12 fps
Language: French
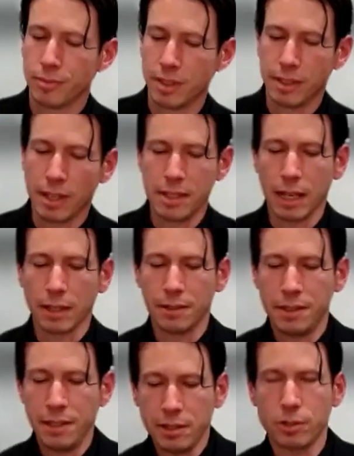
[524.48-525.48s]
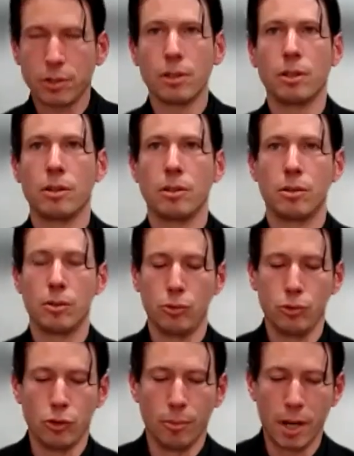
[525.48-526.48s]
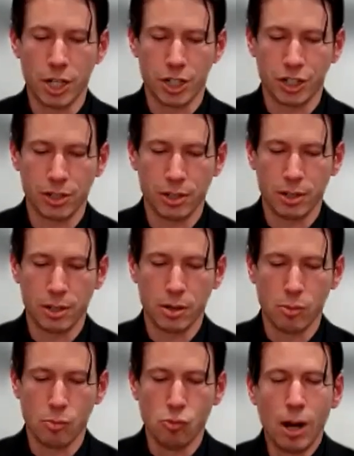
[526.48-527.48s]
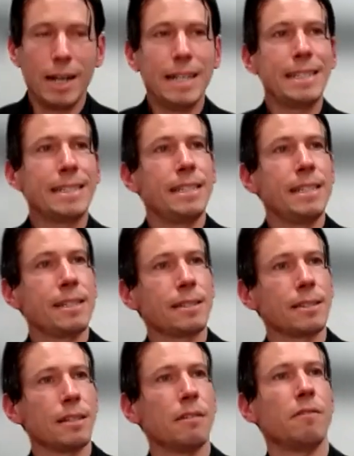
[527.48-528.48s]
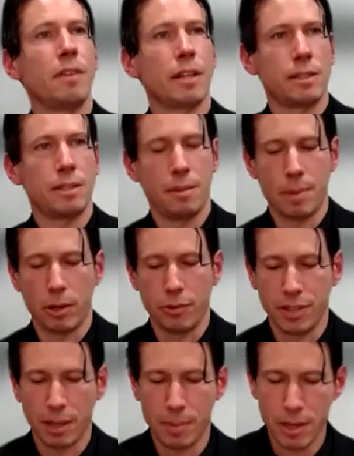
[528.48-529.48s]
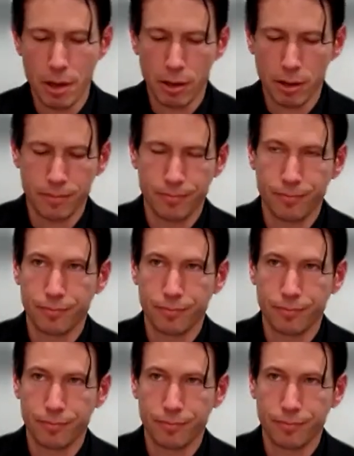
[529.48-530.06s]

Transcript: c'est-à-dire 10 du dommage, moins les 6 versés par le tiers payeur.